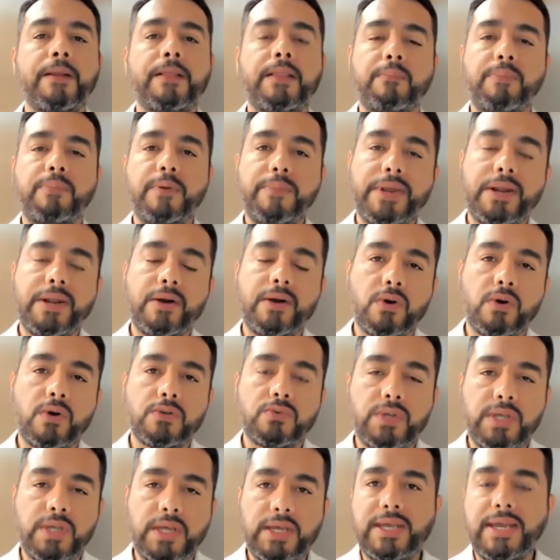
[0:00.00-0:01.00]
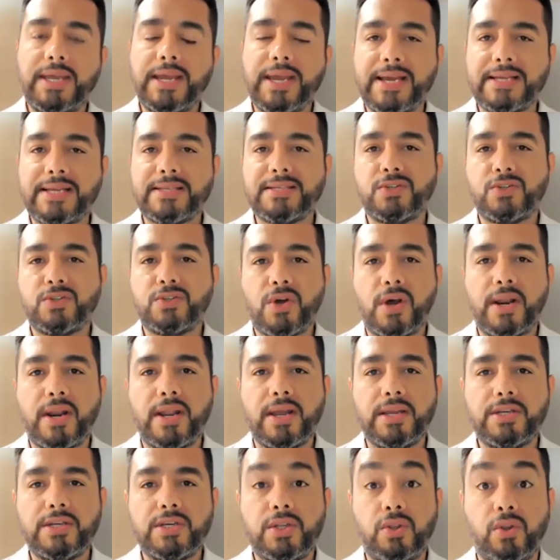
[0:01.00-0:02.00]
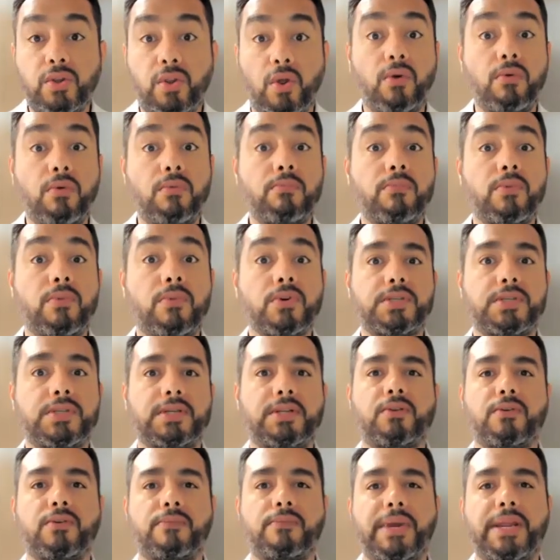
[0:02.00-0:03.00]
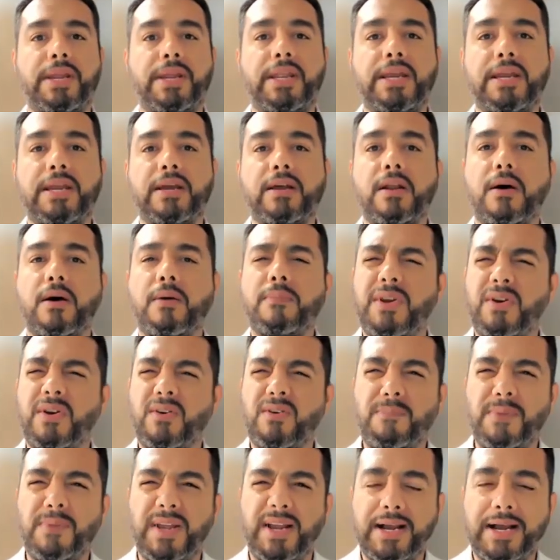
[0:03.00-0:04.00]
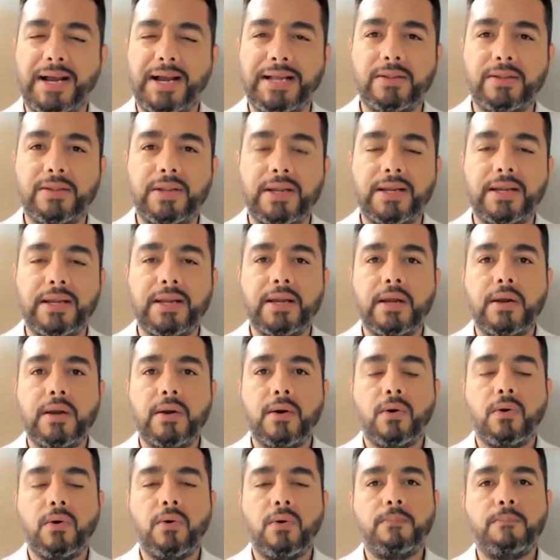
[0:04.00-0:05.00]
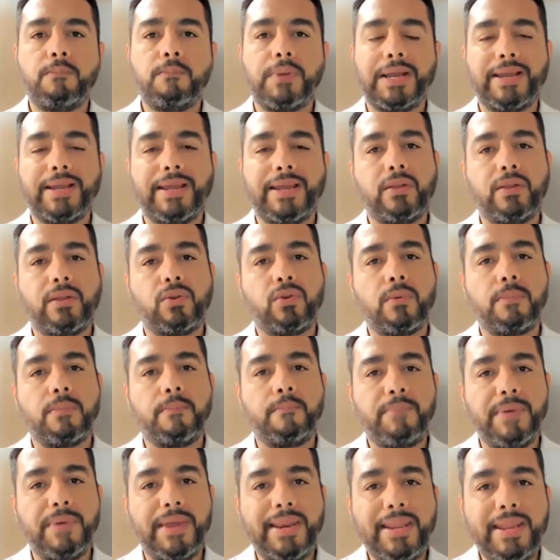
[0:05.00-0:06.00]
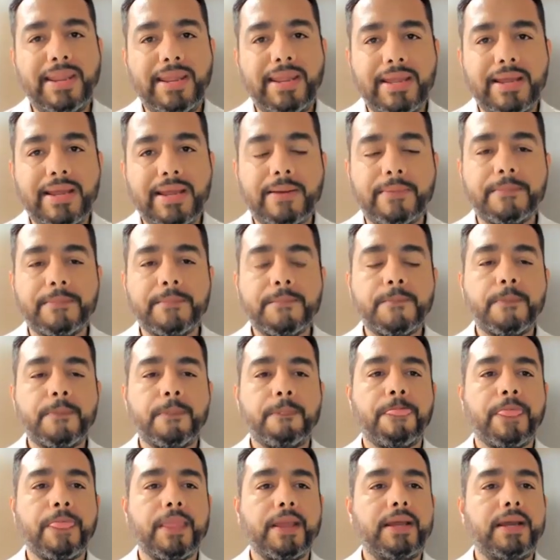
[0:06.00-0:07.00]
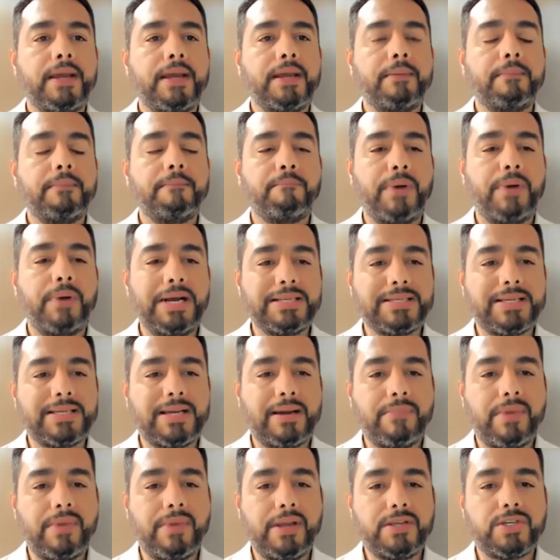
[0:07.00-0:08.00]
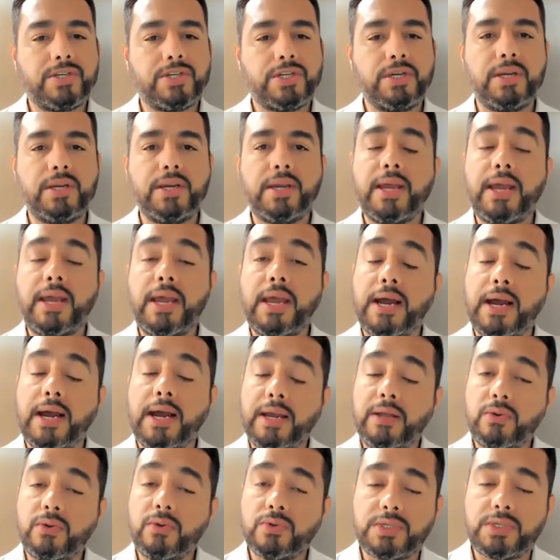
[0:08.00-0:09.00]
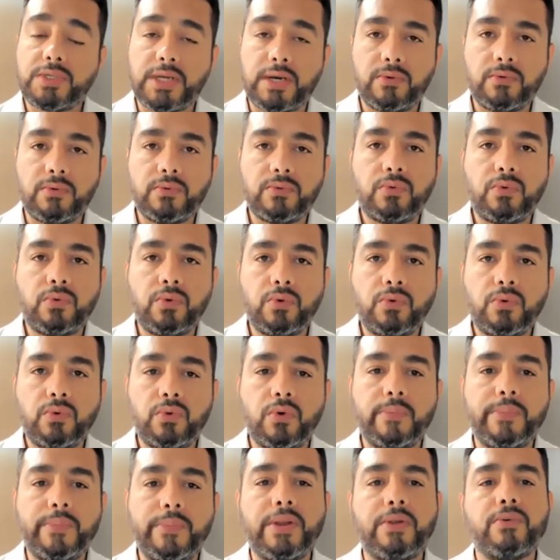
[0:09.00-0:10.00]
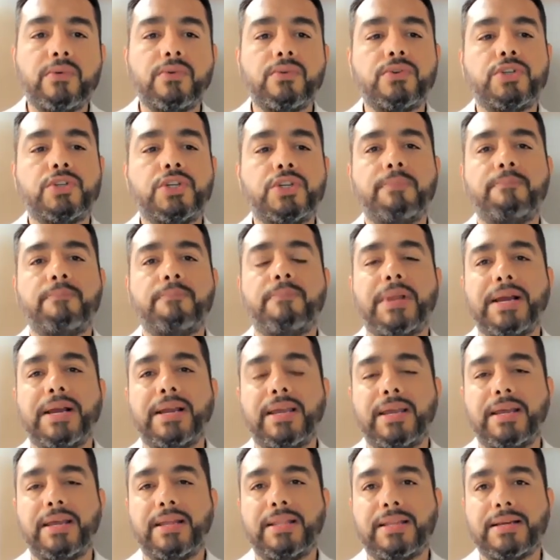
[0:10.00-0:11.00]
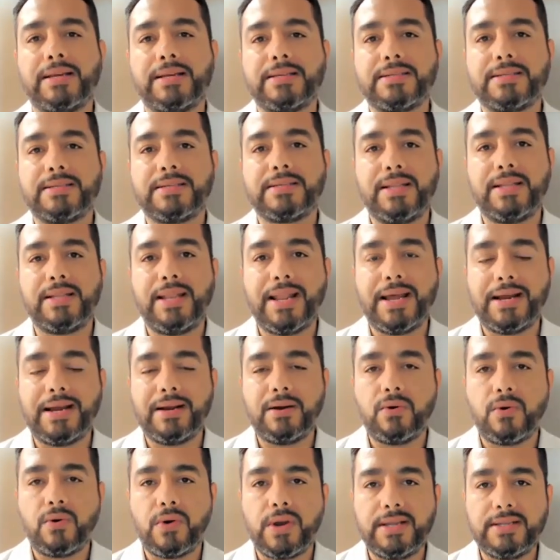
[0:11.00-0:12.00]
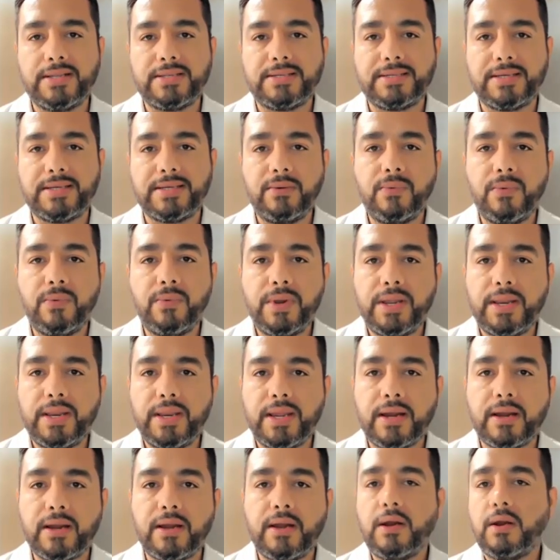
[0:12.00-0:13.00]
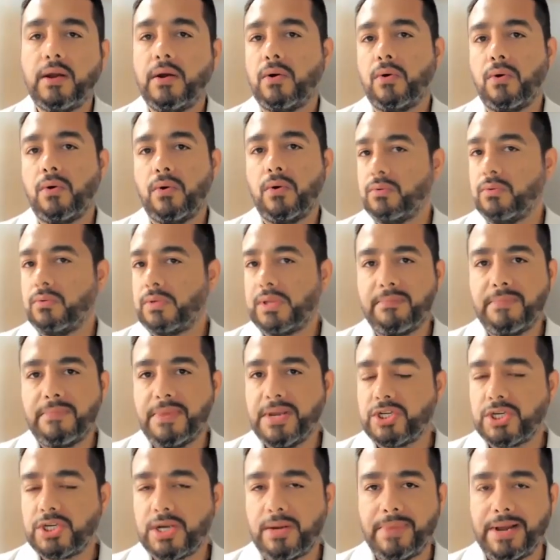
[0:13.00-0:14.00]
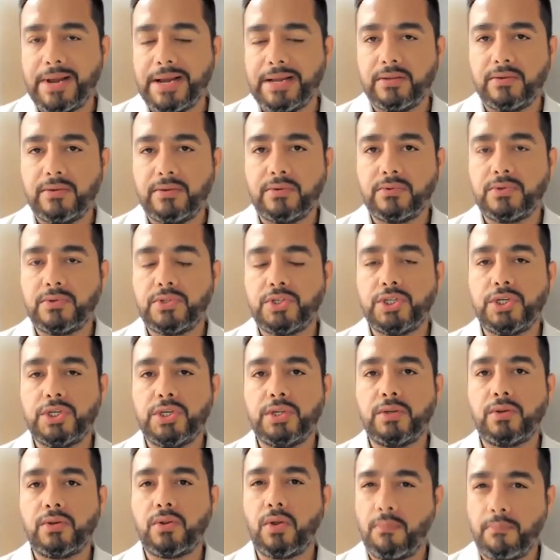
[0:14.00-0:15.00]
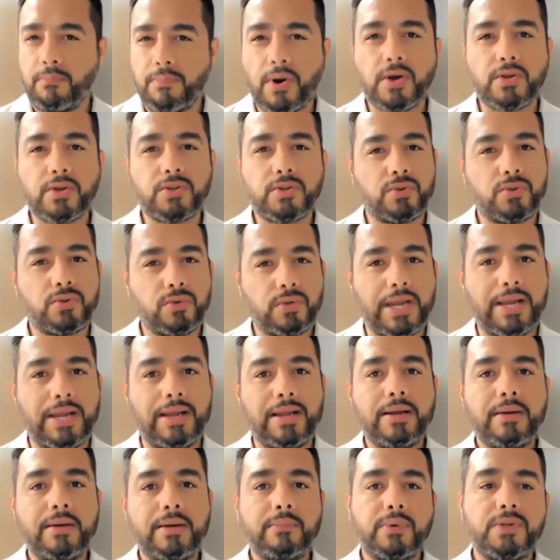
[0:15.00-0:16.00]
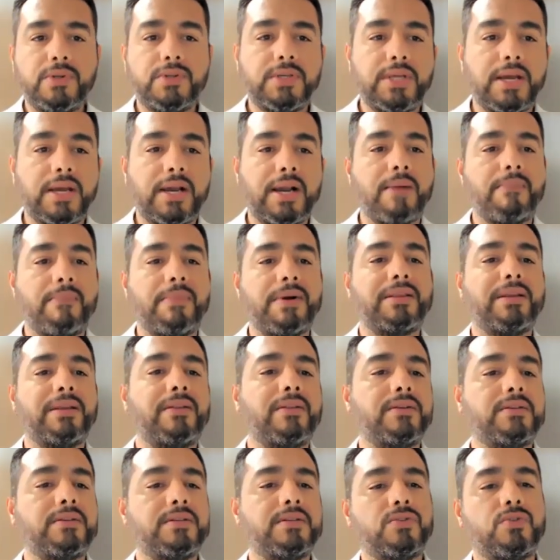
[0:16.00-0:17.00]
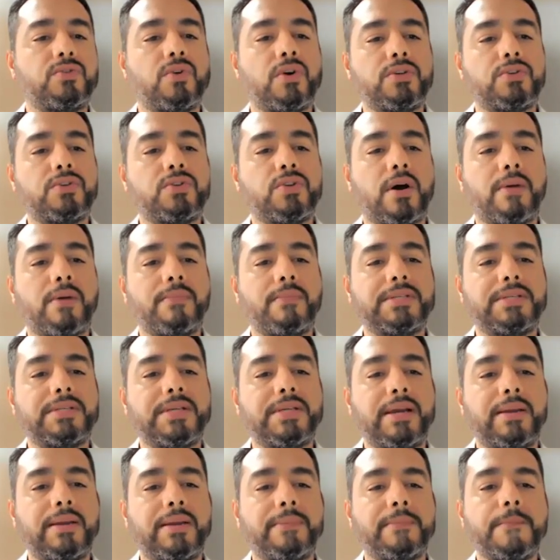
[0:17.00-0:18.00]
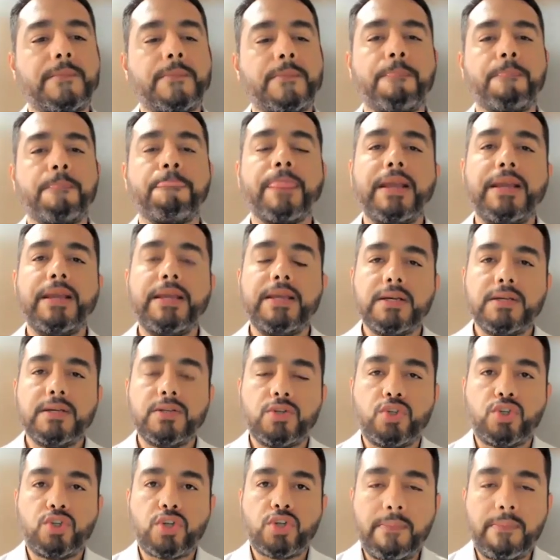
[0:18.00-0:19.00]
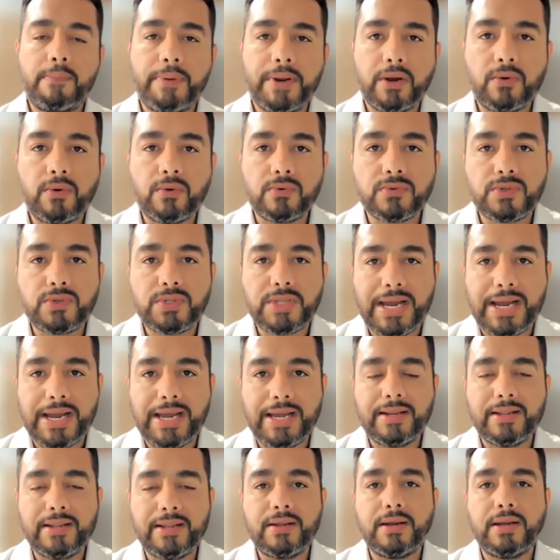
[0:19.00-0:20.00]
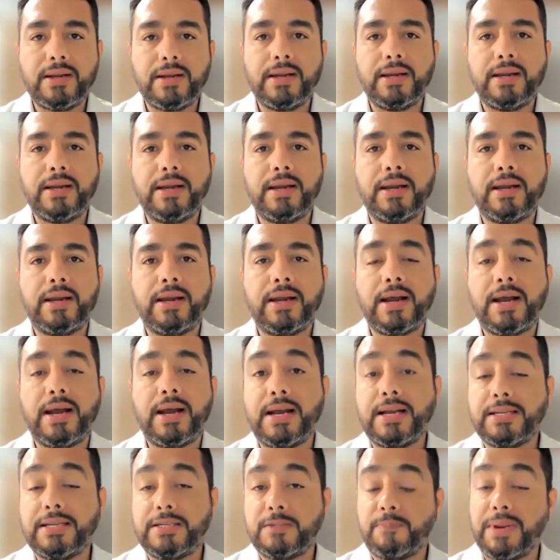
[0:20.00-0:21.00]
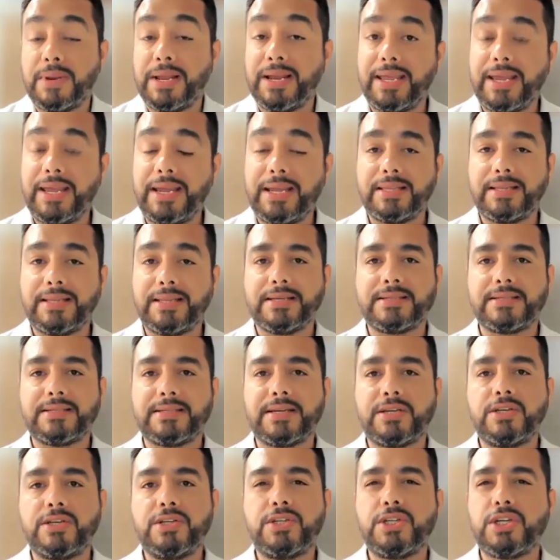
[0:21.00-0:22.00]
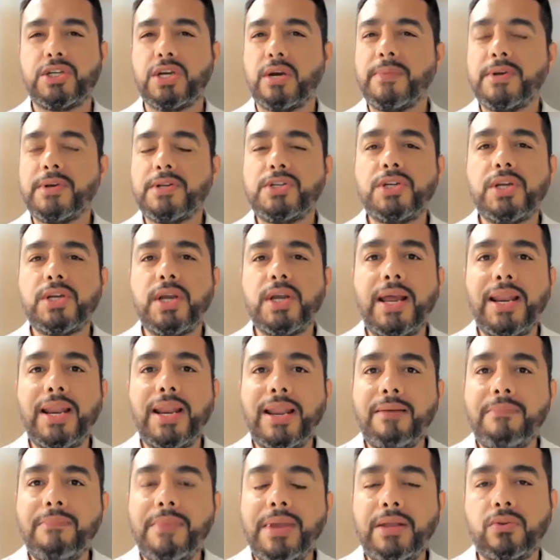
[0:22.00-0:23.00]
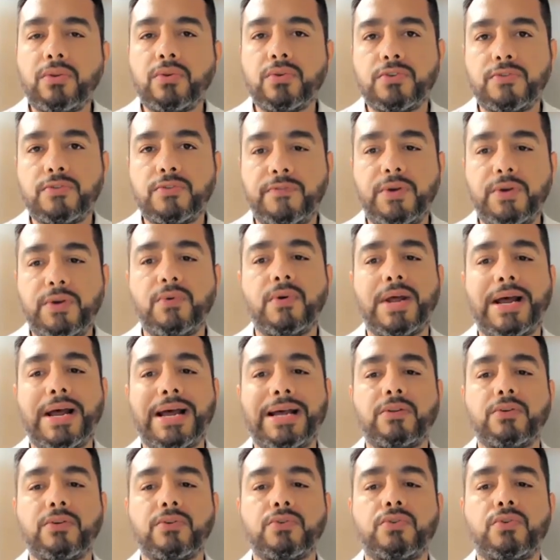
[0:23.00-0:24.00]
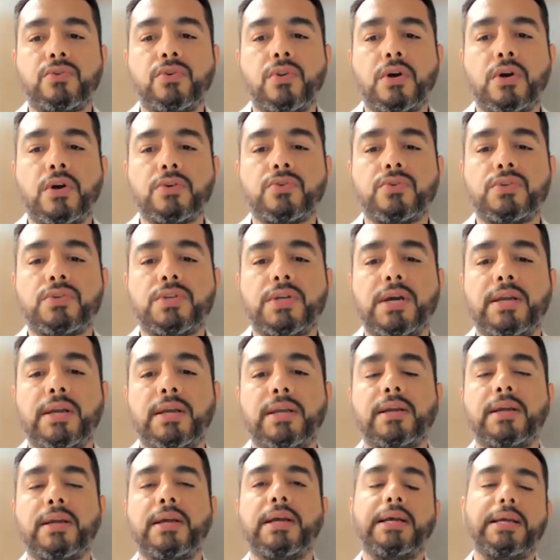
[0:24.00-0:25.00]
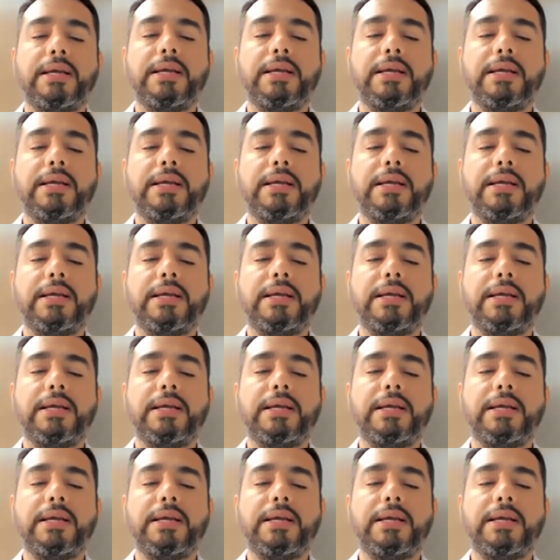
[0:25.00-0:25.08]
Então, primeira coisa, o que, que é essa história aí de trombocitopenia? Nome complicado, né? Ou plaquetopenia. É, basicamente, é a redução do número de plaquetas na corrente sanguínea, ou também chamado de trombócito, tá? Por isso que acaba tendo esses dois nomes aí. Só para constar, é, as plaquetas a gente chama de elementos figurados do nosso sangue.